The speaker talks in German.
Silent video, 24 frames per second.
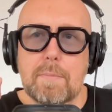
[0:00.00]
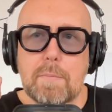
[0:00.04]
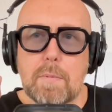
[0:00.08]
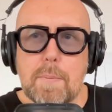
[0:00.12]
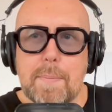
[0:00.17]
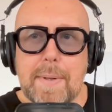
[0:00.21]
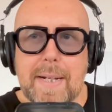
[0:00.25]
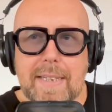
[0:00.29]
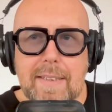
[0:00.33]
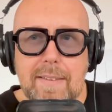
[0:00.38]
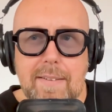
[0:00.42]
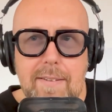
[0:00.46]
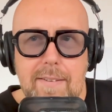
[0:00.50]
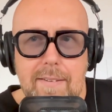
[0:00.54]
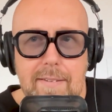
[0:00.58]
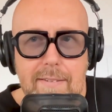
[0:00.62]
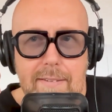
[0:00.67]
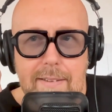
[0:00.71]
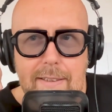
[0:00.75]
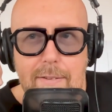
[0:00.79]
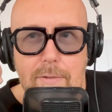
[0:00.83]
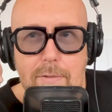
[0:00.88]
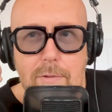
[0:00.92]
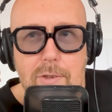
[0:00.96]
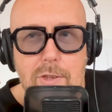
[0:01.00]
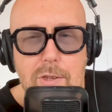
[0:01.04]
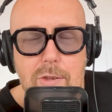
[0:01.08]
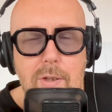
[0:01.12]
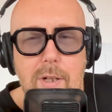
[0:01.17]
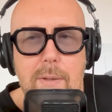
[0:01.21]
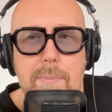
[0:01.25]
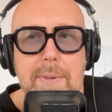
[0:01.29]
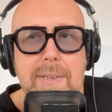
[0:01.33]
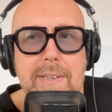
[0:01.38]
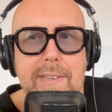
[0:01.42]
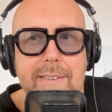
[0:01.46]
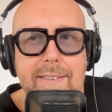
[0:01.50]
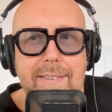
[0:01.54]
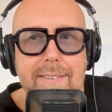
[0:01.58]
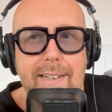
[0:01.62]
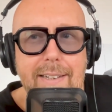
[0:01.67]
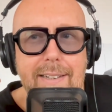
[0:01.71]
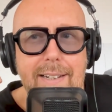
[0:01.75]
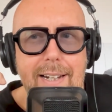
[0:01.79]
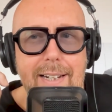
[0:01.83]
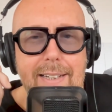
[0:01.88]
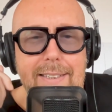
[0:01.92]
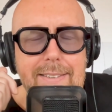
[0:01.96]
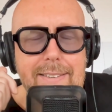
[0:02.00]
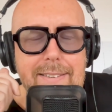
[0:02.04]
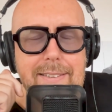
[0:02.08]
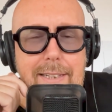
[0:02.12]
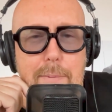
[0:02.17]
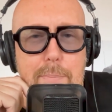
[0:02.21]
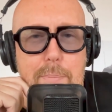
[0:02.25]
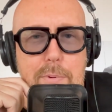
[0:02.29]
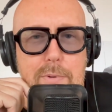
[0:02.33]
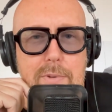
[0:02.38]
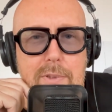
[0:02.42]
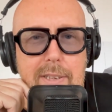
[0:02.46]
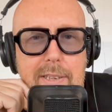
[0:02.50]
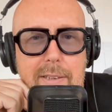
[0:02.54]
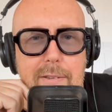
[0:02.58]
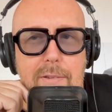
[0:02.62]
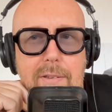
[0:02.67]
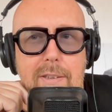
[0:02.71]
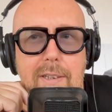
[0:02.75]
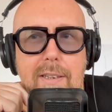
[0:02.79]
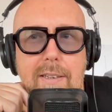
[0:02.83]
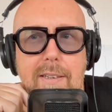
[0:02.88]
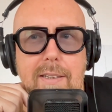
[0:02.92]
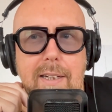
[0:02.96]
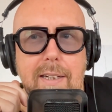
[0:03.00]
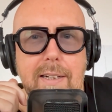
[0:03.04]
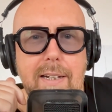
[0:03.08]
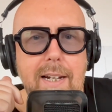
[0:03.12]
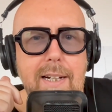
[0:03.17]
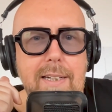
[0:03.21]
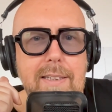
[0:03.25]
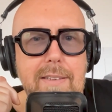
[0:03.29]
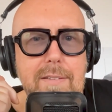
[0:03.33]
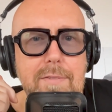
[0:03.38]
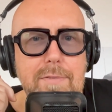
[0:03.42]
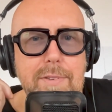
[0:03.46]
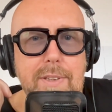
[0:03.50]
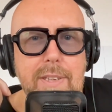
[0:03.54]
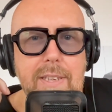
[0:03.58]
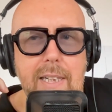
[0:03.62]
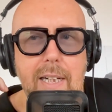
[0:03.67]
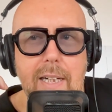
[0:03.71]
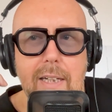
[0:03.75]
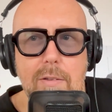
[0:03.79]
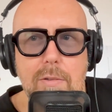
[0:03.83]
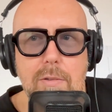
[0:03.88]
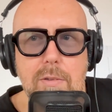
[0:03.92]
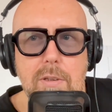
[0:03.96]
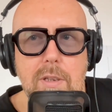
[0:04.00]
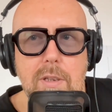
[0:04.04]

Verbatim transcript: Moment, die nutzt mhm. du aber nicht in deiner alten Apotheke oder in deiner alten Filiale,